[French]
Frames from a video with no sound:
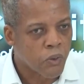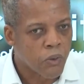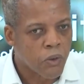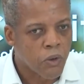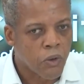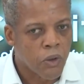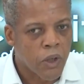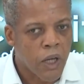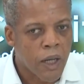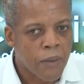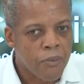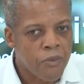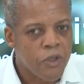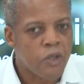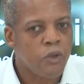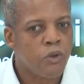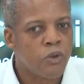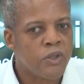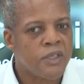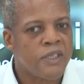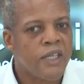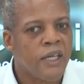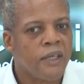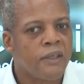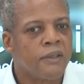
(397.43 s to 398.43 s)
euh, amener le
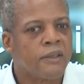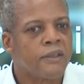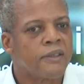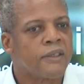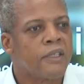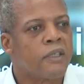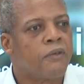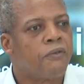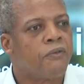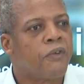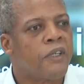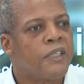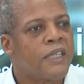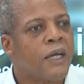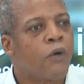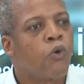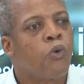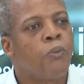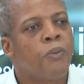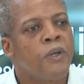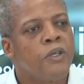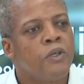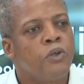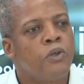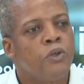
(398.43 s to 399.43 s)
dans cette phase,
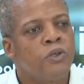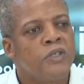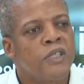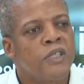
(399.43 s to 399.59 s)
accompagner le